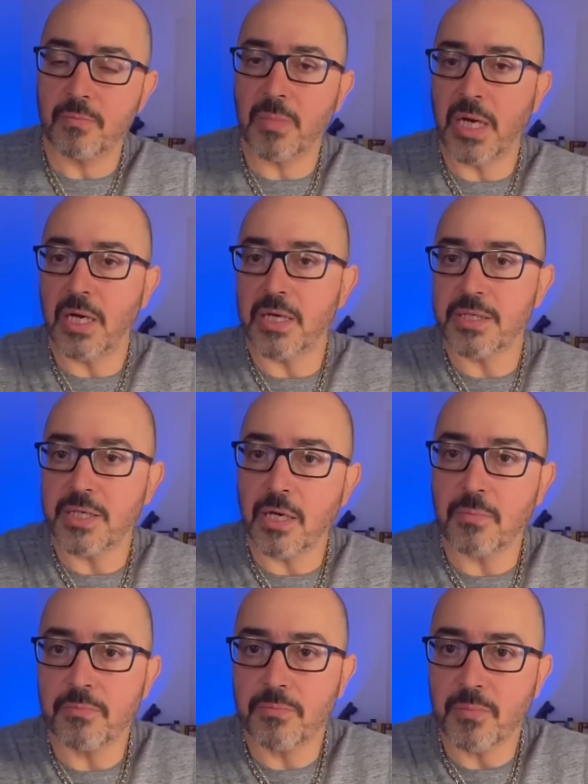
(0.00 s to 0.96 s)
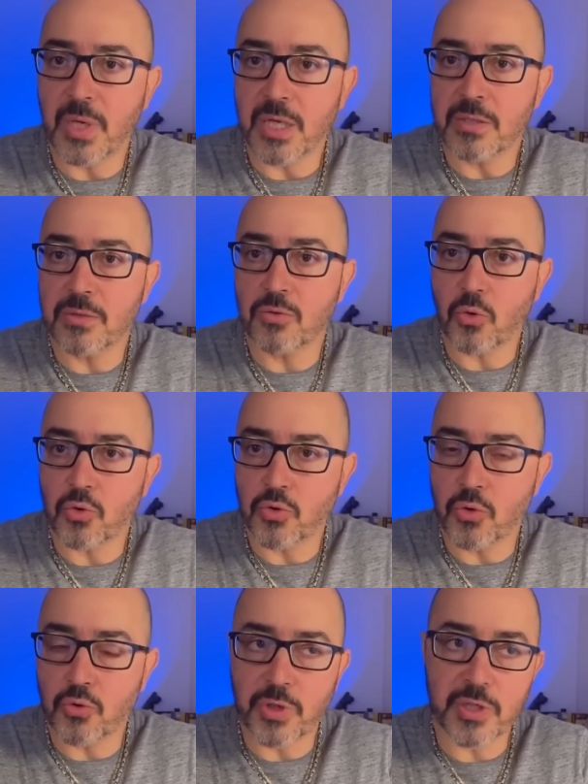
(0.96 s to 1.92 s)
Baylar selam, ben
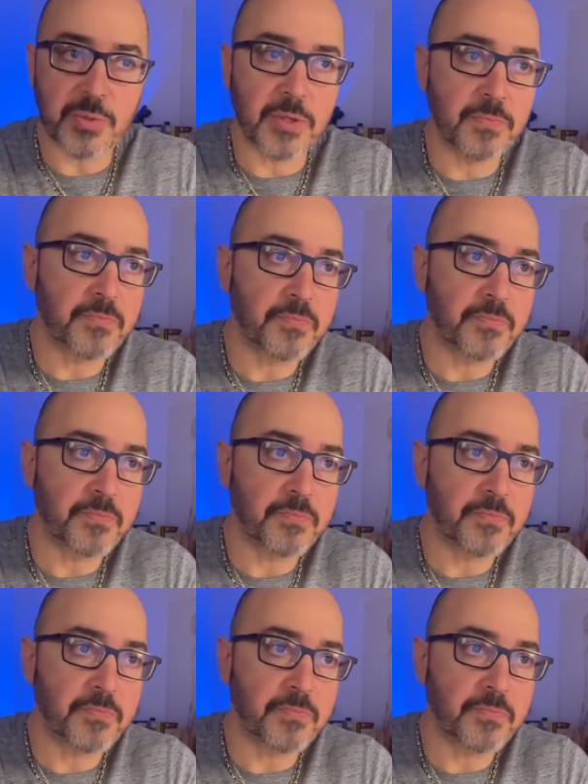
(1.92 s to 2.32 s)
Doktor Redbil.